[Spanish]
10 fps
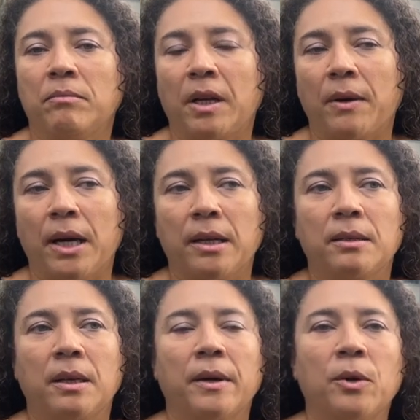trabajar,
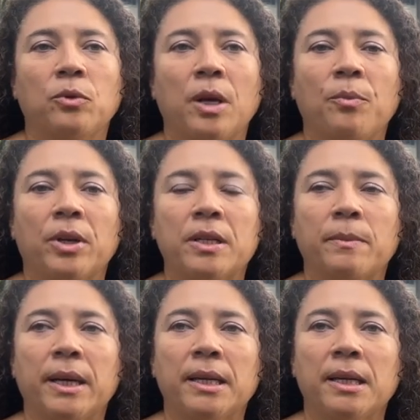trabajé un tiempo en
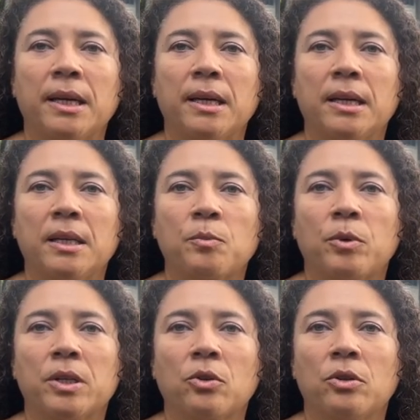España y
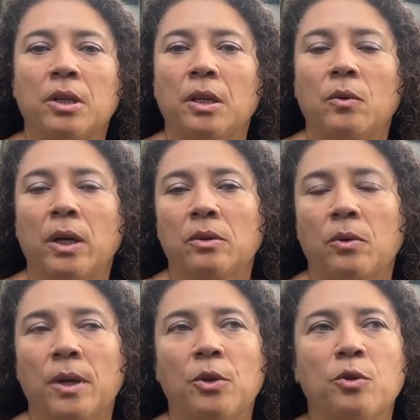después continué
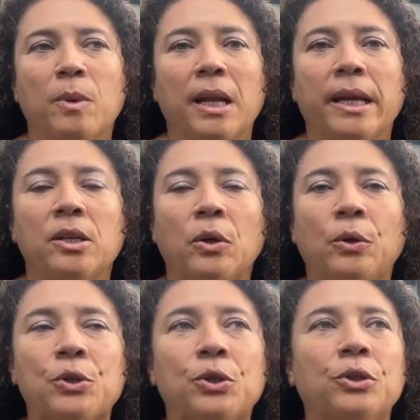sobre el
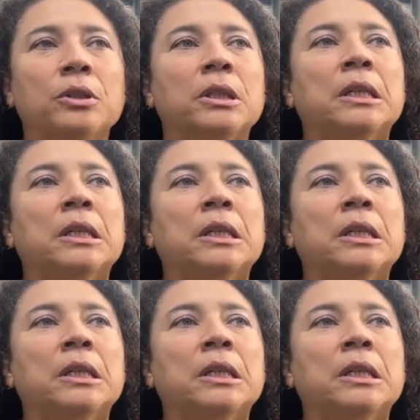2008,